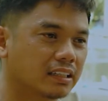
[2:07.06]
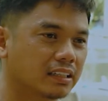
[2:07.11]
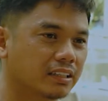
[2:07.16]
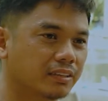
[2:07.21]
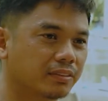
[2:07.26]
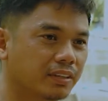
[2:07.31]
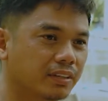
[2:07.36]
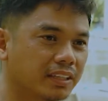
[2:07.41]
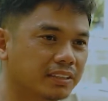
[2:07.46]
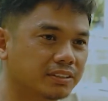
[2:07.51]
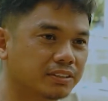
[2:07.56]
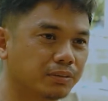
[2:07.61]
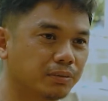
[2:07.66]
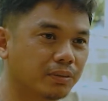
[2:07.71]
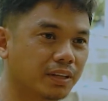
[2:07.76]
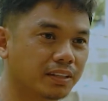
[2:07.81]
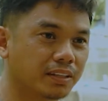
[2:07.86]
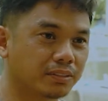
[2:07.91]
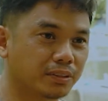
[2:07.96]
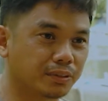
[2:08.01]
yung Rancho,
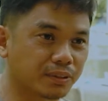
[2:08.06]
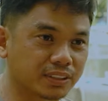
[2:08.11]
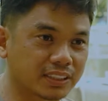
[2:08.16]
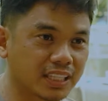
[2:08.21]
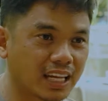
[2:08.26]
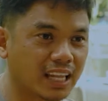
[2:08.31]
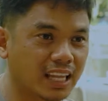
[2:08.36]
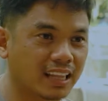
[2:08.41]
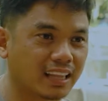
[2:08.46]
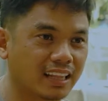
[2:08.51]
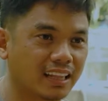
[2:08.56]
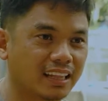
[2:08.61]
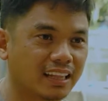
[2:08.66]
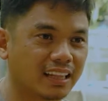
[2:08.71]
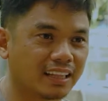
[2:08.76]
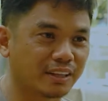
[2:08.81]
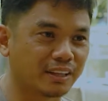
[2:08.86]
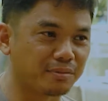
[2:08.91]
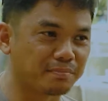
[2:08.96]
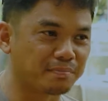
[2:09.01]
walang dorsal.
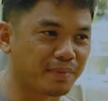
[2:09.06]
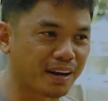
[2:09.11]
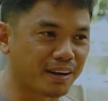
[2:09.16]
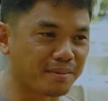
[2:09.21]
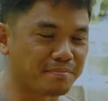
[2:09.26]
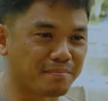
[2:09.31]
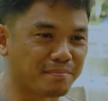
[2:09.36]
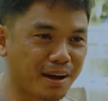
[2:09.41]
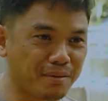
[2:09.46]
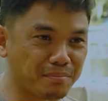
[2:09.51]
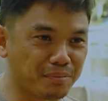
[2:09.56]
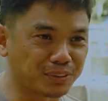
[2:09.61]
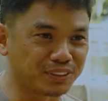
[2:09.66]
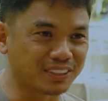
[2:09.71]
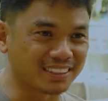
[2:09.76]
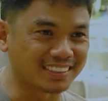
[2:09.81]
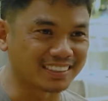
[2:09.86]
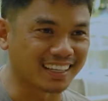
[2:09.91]
Yung parang baboy siya